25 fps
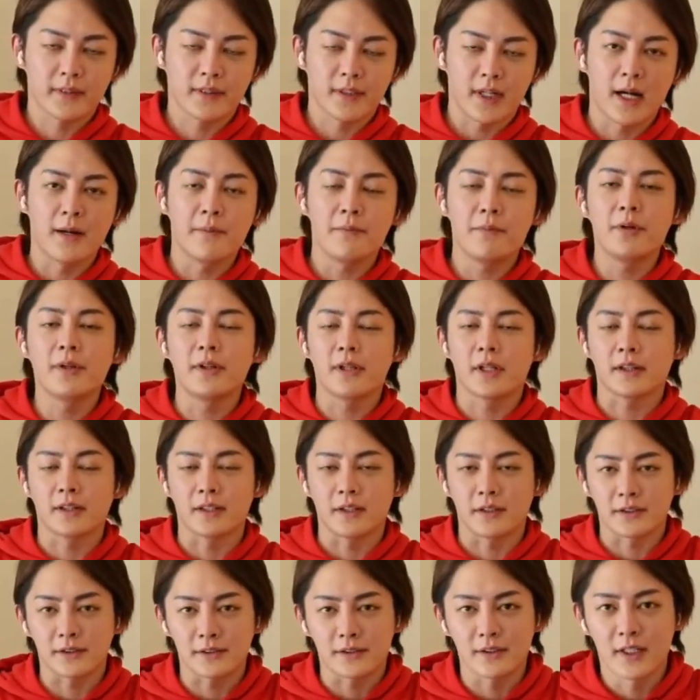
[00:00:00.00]
半分になっ
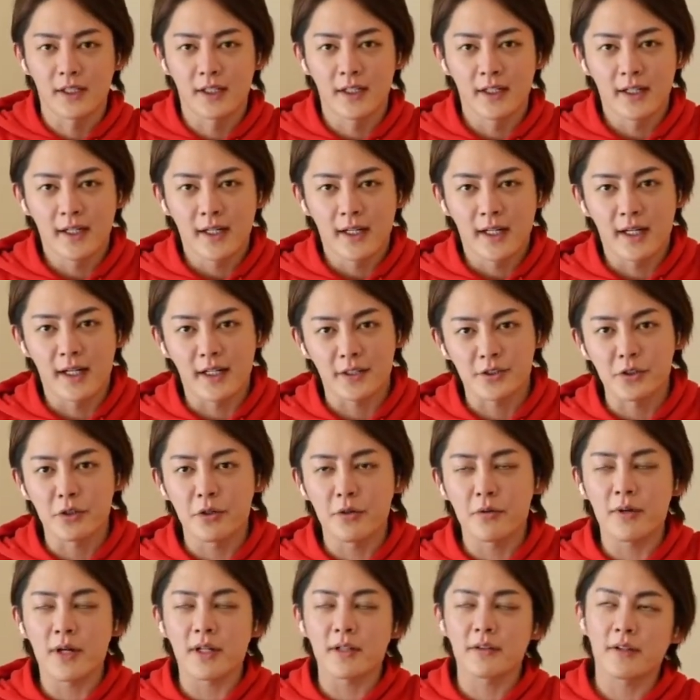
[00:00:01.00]
てるんですよ。えー、
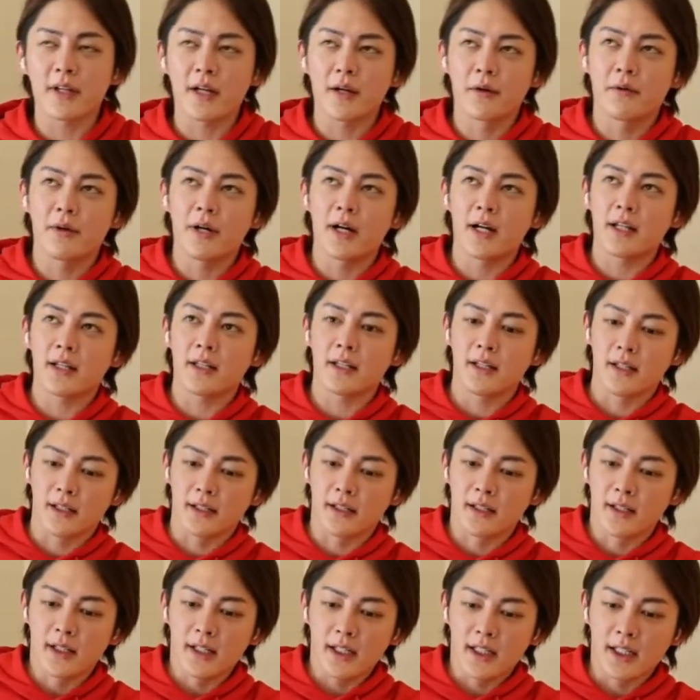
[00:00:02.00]
昭和のね、終わり
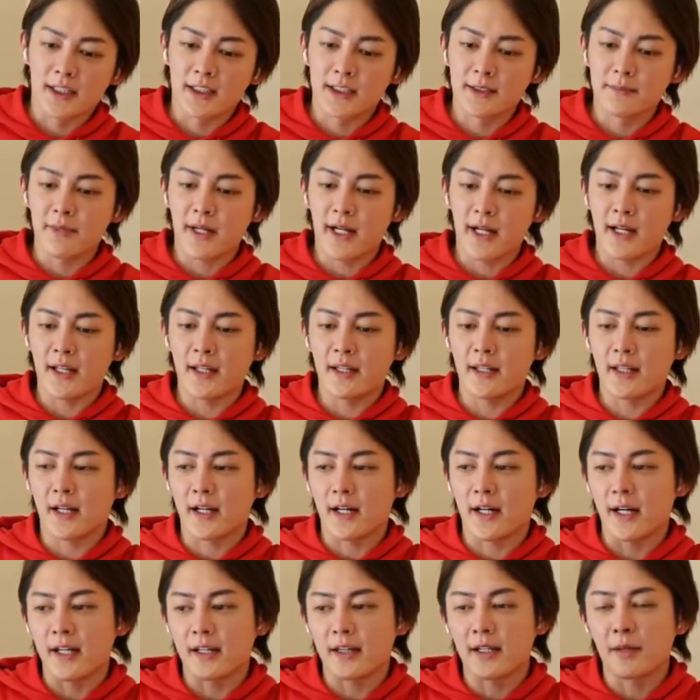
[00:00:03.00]
に1万円で
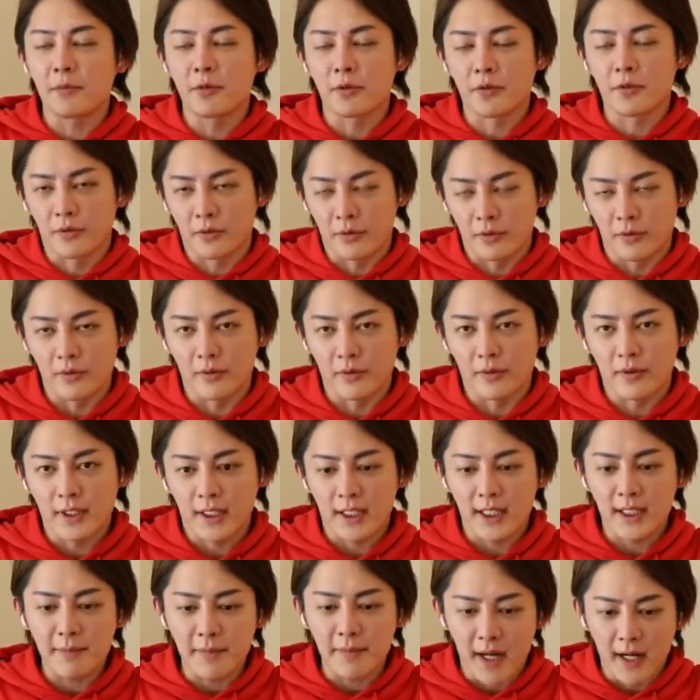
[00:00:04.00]
買えたものを、
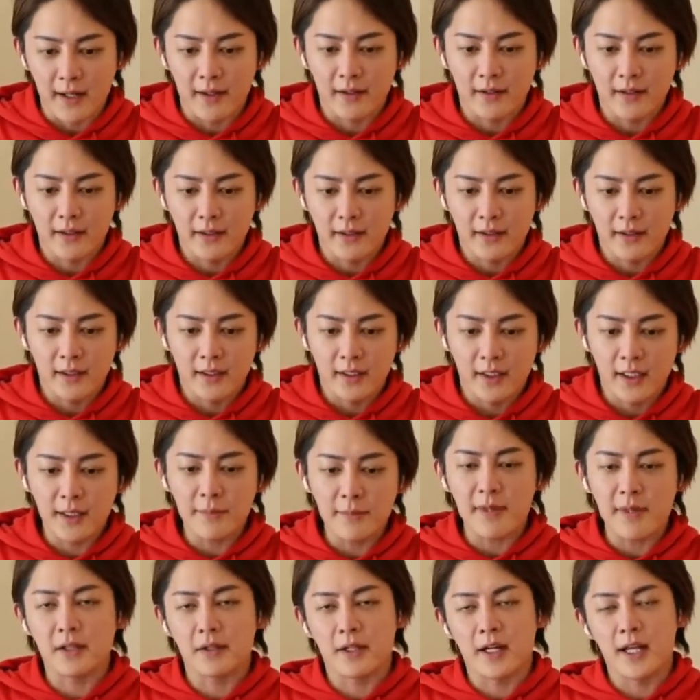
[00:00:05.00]
今、
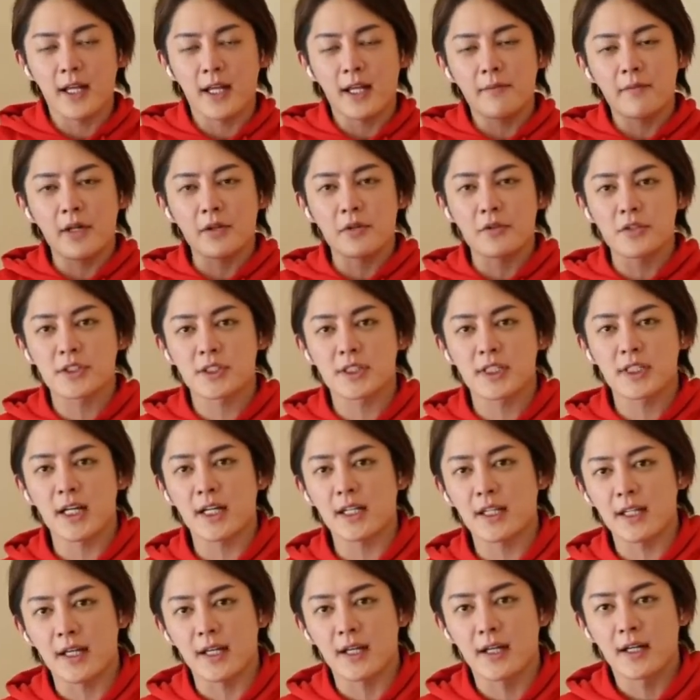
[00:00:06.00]
今、令和の時
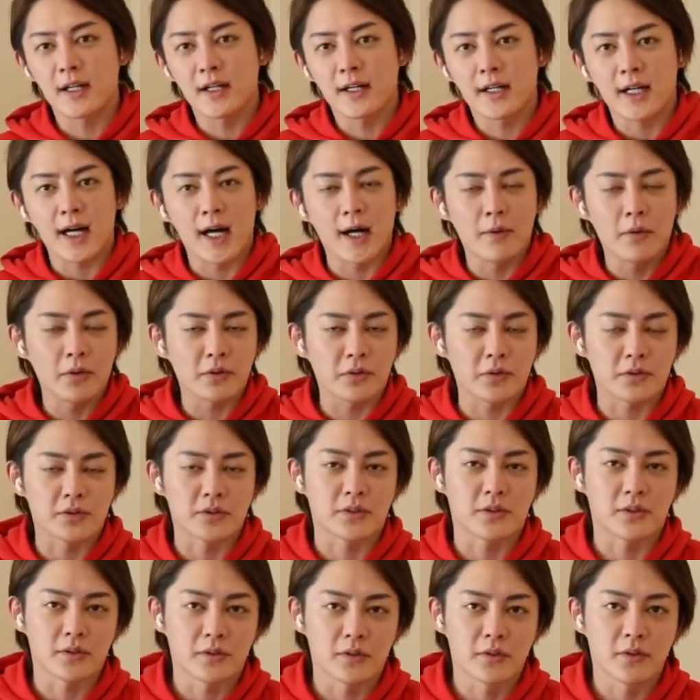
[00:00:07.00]
代で買おうと
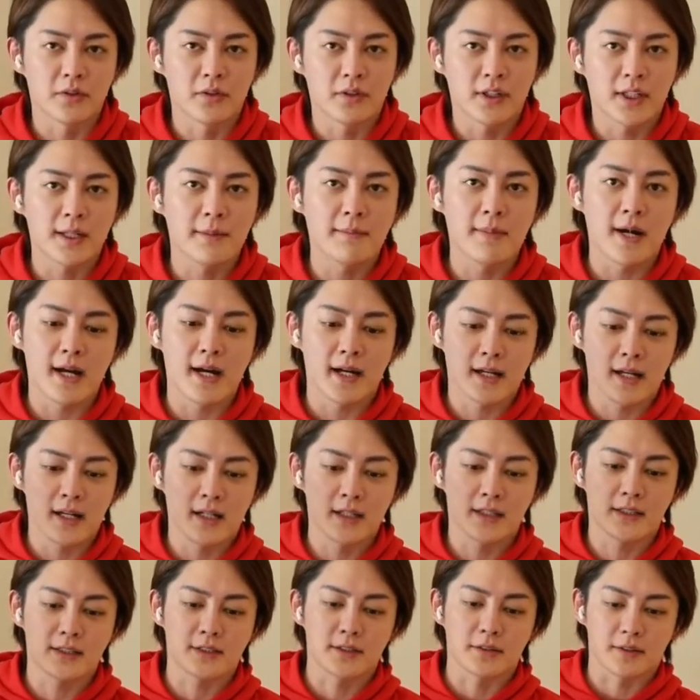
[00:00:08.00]
すると2万
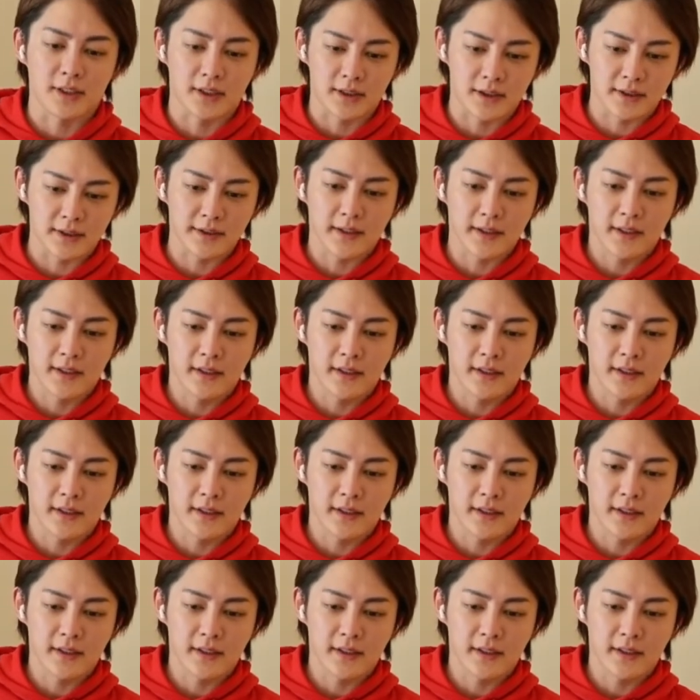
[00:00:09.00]
円必要です。